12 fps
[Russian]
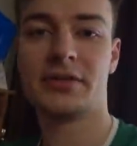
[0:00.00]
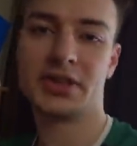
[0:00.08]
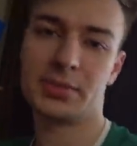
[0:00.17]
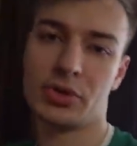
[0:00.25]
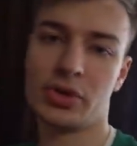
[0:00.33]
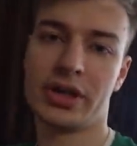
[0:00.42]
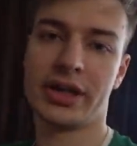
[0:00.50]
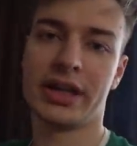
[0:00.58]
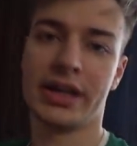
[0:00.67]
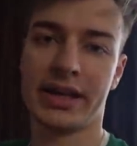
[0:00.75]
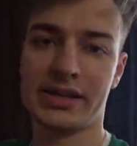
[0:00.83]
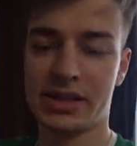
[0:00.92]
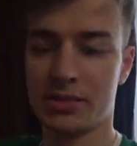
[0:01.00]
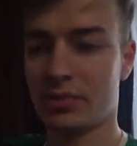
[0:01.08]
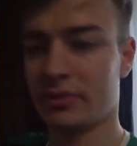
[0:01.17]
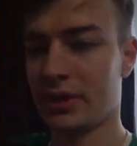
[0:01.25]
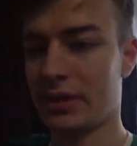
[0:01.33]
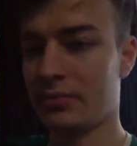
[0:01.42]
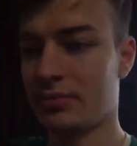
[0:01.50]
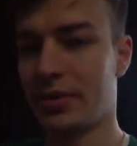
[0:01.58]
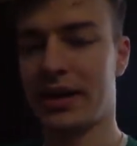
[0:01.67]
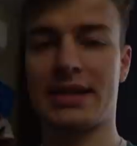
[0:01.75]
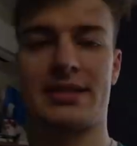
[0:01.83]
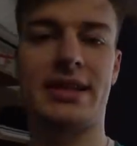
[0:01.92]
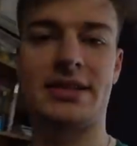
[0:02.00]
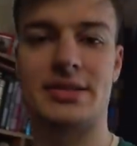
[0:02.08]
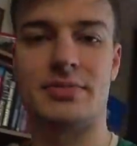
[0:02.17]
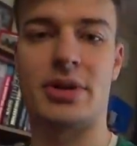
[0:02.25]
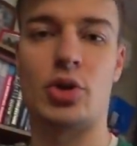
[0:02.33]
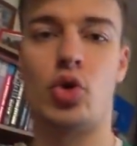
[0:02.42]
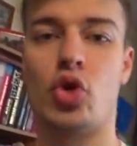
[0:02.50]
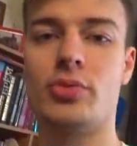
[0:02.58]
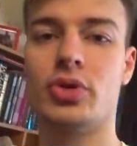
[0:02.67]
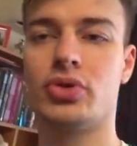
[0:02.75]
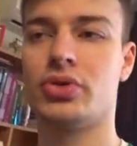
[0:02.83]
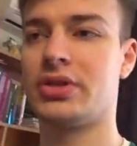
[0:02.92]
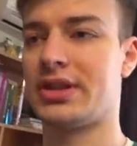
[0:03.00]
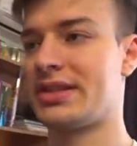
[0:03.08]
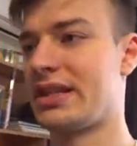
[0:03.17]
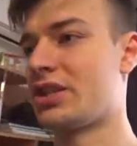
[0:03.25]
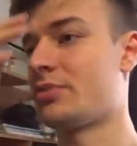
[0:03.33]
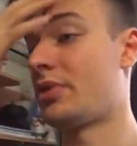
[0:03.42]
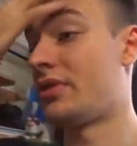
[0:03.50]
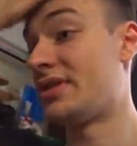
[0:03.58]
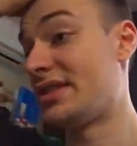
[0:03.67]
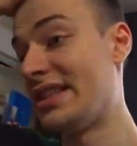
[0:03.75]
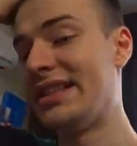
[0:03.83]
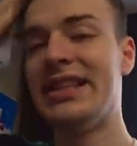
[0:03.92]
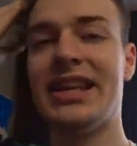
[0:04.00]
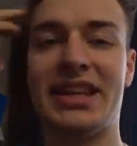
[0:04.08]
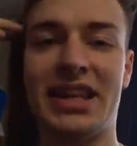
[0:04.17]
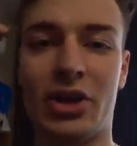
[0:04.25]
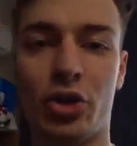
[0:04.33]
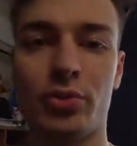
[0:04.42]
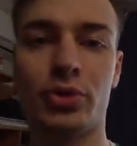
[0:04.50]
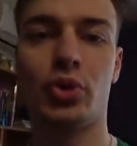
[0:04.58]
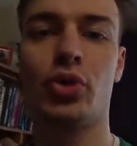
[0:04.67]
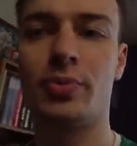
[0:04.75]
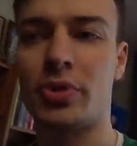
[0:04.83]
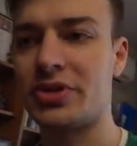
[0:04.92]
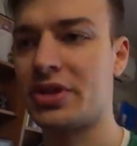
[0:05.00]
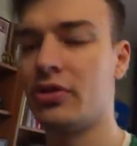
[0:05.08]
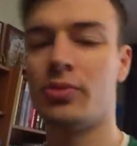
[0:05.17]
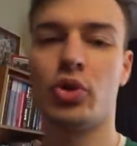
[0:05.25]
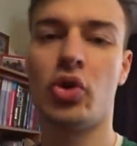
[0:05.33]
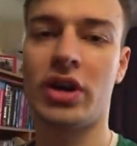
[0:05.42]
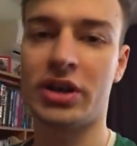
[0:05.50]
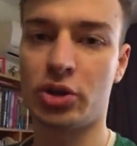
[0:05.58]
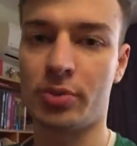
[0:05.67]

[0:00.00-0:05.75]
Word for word: в этом ролике я хотел бы вам показать мою комнату, так скажем, провести некий рум-тур, просто его много кто